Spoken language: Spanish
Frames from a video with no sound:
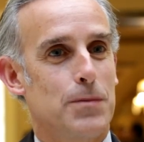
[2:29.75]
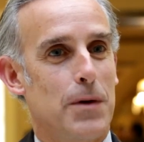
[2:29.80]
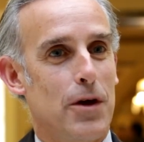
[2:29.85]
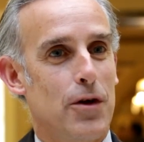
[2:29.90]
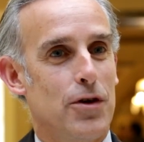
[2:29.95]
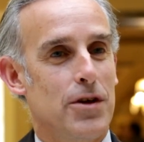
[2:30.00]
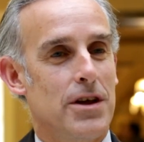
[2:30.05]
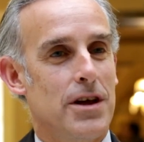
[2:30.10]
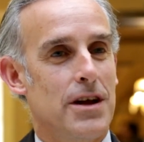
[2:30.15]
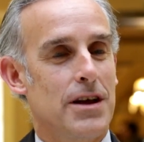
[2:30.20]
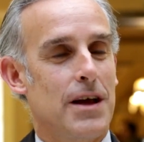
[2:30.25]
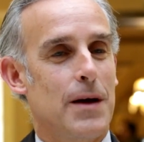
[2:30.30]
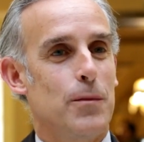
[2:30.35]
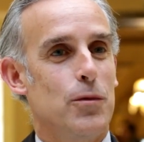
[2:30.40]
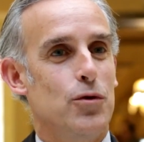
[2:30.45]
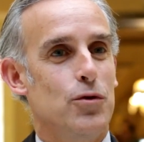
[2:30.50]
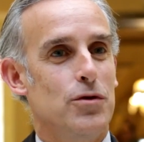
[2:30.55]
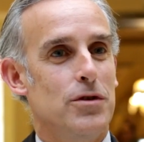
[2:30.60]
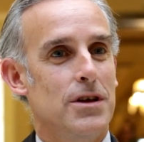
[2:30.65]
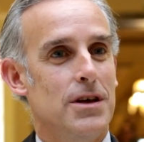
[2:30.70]
Pioneer y
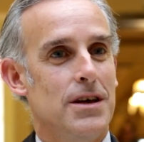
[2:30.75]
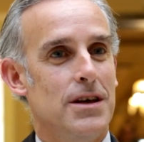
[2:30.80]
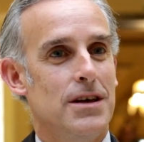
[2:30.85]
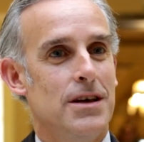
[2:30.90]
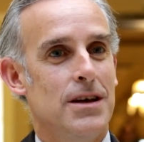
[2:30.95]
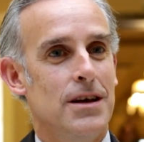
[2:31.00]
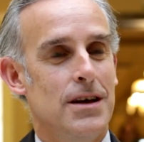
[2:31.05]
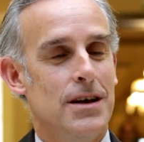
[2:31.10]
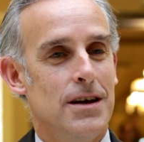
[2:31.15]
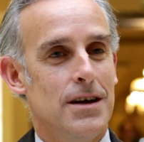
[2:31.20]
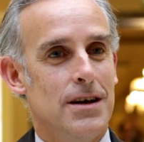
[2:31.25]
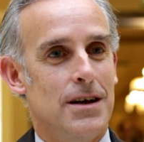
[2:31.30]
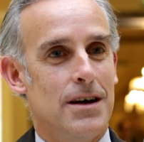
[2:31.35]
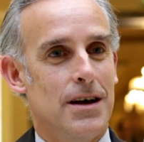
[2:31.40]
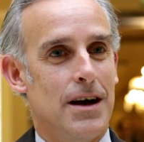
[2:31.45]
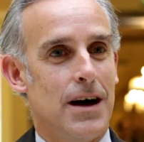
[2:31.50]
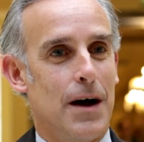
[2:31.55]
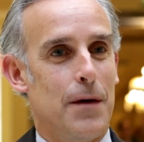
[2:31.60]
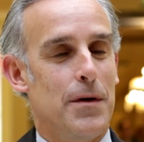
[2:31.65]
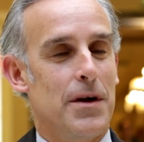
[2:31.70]
Amundi,
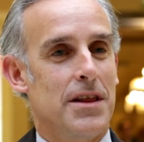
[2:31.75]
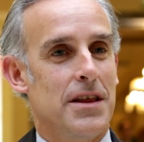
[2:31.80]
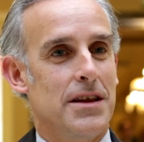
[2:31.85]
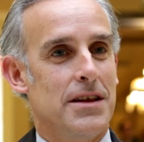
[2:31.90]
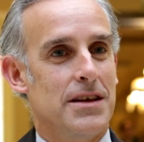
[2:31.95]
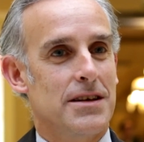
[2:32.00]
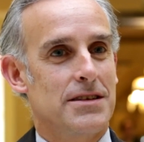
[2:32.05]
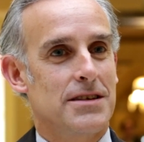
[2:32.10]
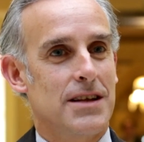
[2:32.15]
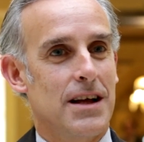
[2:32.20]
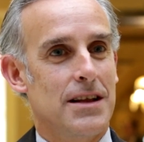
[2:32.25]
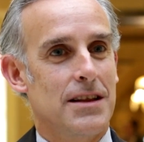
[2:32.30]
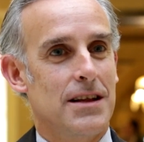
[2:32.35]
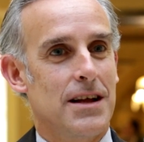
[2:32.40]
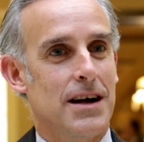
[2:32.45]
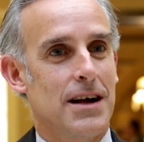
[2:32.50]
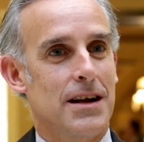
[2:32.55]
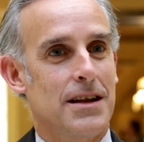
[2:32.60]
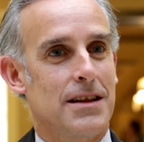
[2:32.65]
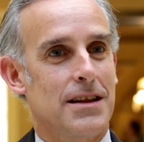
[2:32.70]
Aberdeen y
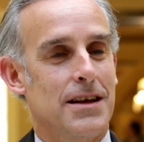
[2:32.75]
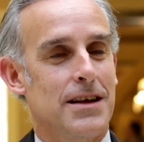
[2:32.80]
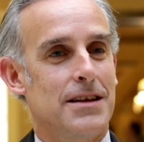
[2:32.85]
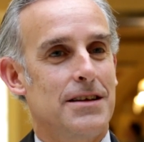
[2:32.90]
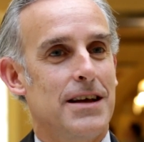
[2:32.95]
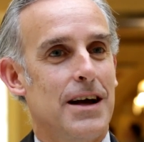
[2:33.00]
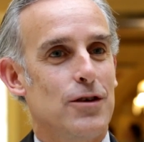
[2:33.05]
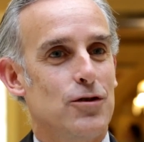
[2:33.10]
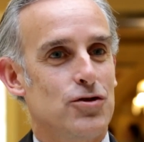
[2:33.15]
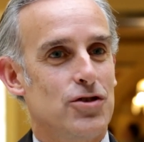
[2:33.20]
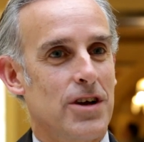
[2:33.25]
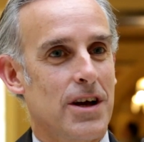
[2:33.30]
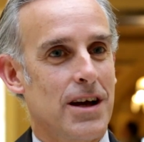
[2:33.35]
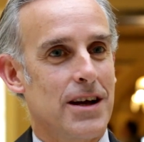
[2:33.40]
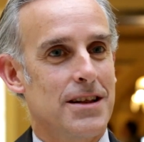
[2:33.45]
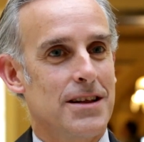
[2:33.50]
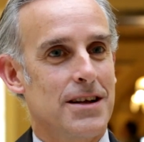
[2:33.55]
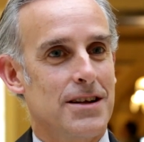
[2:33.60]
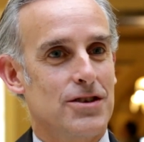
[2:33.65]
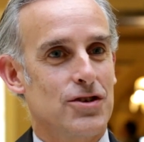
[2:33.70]
Standard, Janus y
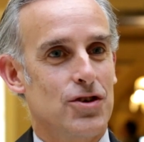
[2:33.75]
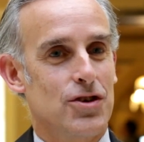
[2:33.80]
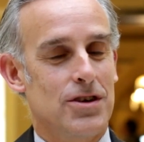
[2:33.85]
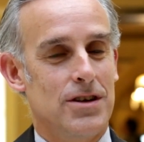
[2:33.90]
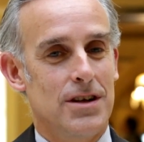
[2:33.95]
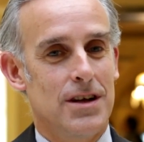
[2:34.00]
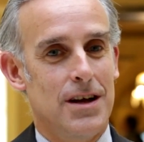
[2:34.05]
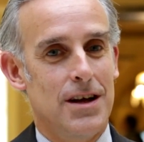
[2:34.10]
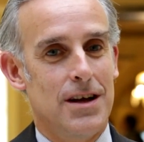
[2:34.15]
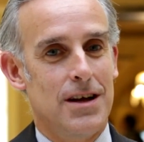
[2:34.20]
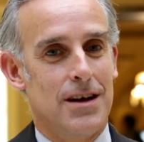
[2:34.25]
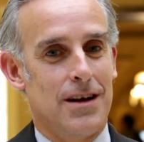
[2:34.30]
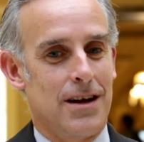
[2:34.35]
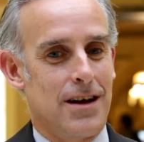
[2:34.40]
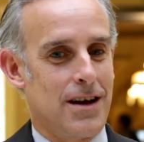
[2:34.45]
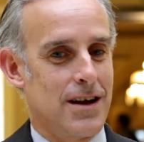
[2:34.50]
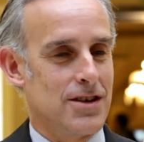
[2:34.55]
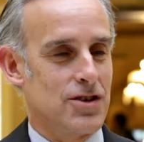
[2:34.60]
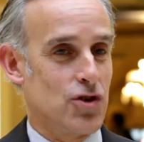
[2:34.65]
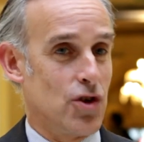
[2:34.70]
Henderson,
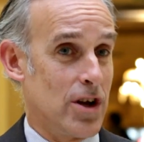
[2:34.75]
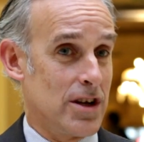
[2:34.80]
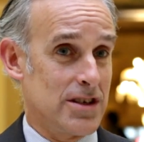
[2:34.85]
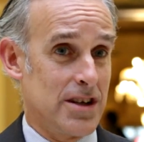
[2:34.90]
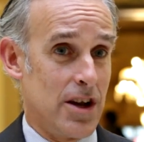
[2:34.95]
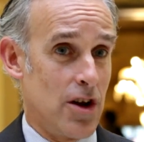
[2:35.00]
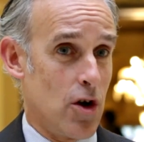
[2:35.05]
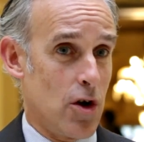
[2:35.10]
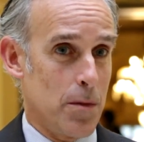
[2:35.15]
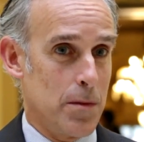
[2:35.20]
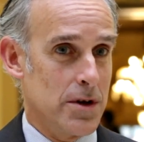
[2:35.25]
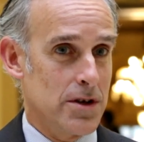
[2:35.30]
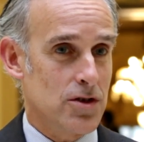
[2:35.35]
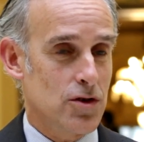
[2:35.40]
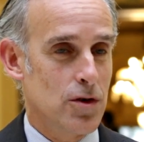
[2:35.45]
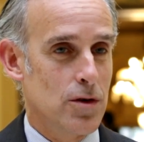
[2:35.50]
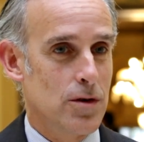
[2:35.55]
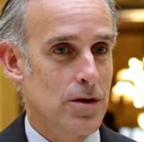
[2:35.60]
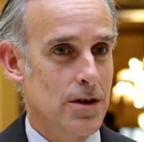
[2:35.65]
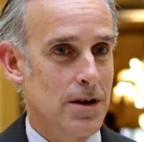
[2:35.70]
gestoras
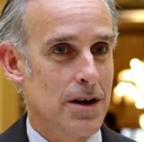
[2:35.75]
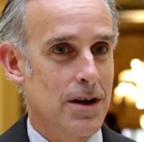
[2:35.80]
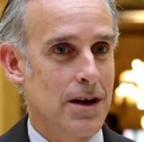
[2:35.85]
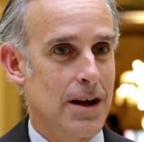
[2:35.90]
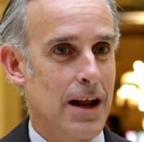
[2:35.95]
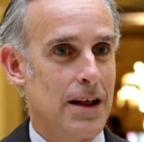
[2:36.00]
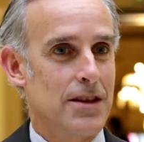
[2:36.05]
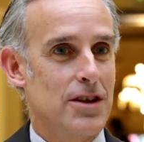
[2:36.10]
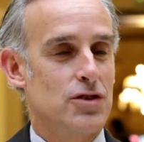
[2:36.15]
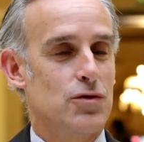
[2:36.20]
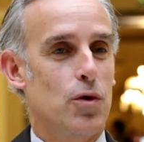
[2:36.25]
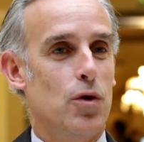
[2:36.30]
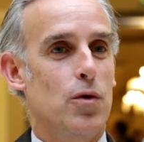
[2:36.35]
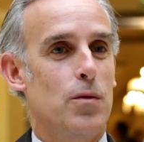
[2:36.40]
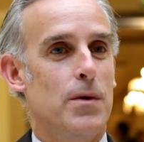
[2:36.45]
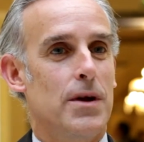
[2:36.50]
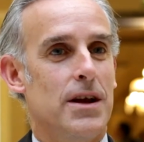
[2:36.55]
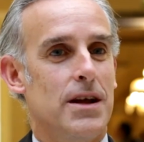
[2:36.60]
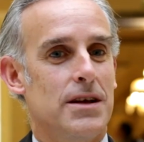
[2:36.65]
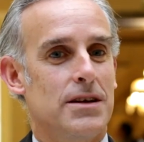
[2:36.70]
enormes con grandes
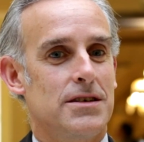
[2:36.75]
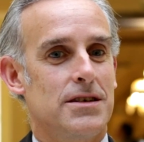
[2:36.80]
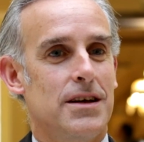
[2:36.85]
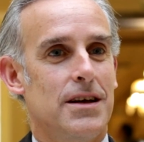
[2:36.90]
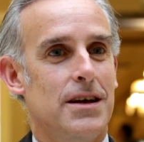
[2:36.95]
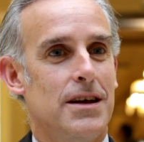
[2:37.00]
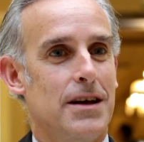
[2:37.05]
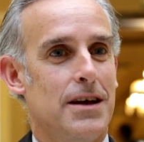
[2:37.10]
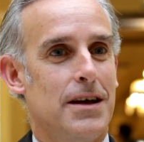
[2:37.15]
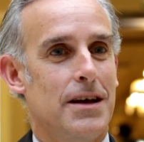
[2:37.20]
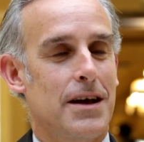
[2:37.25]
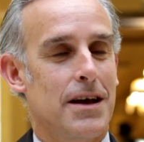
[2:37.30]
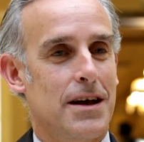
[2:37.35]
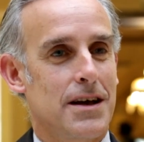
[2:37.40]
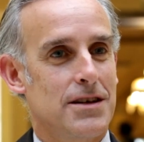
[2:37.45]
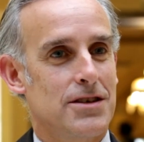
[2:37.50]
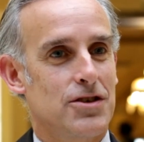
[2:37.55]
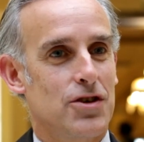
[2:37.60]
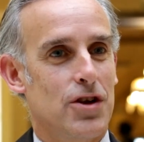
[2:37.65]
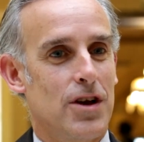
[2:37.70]
volúmenes
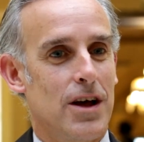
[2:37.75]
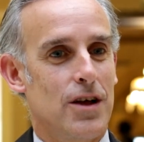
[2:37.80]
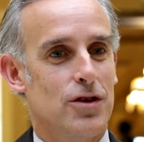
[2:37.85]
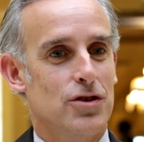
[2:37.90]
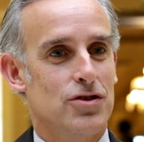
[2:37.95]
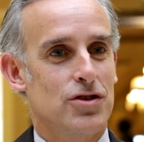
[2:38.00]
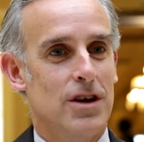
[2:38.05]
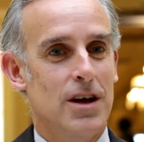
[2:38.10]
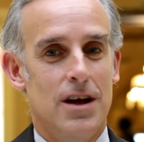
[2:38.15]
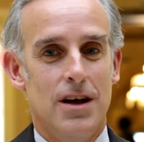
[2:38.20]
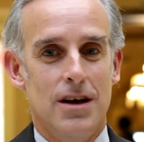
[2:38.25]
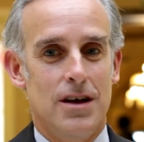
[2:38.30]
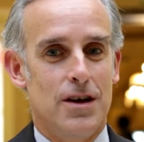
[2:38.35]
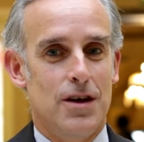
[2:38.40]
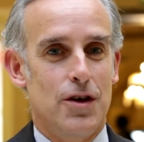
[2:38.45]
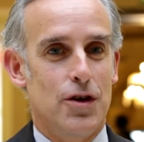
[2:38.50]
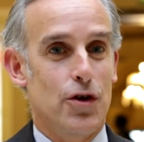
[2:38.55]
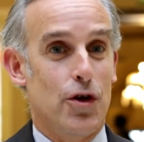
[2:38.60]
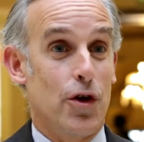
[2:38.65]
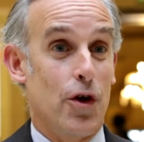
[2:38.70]
gestionados,
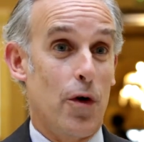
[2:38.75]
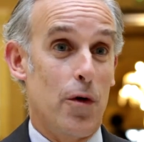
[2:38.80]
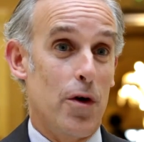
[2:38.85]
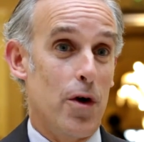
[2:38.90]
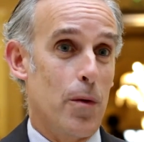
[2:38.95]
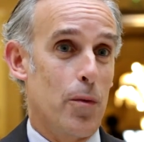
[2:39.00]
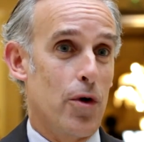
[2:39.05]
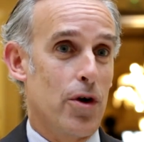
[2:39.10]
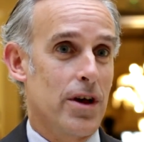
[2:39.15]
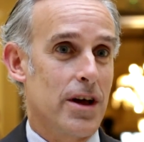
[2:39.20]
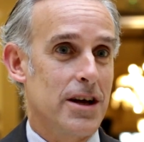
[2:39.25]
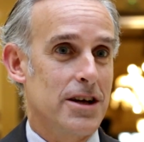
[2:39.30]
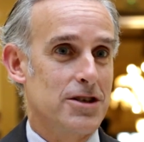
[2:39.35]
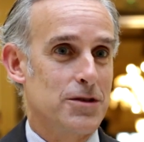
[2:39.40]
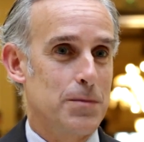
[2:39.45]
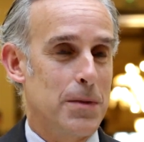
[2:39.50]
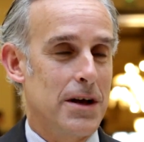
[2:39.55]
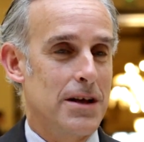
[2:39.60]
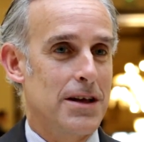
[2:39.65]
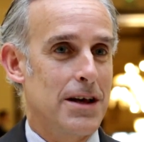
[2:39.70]
y yo no veo por qué
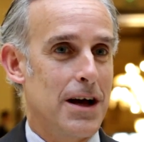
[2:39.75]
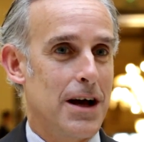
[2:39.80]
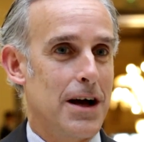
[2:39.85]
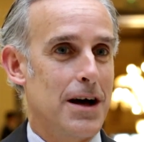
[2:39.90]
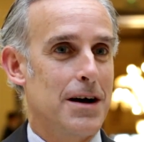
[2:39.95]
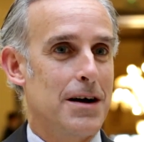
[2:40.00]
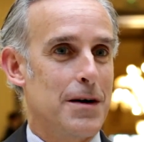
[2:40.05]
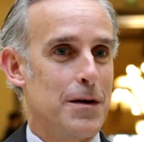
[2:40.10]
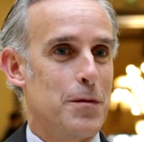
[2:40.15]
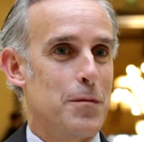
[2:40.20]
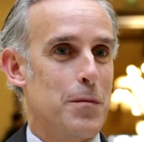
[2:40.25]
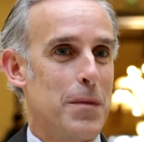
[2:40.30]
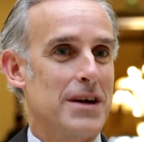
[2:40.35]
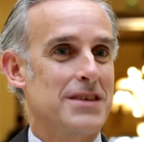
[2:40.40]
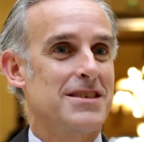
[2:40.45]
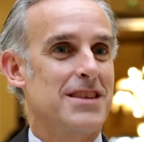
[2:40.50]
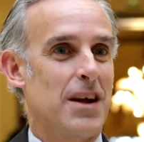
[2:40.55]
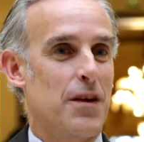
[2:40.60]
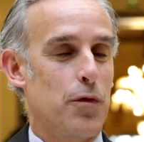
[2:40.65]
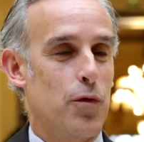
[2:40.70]
España va
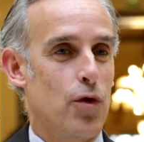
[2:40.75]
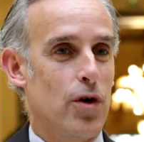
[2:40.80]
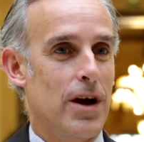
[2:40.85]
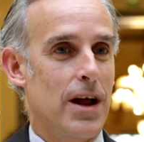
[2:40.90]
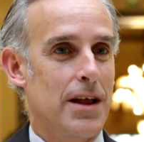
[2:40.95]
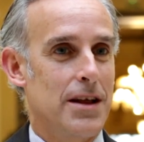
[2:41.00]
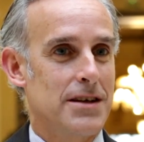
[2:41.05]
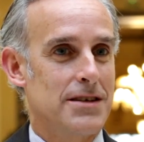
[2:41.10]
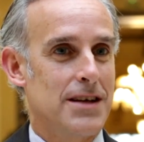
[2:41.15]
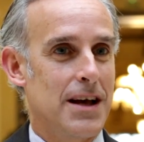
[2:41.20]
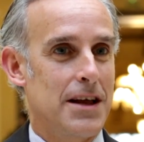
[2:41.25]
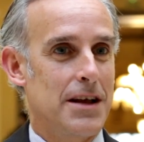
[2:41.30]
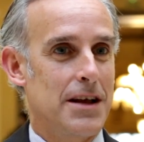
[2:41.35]
a estar fuera de esa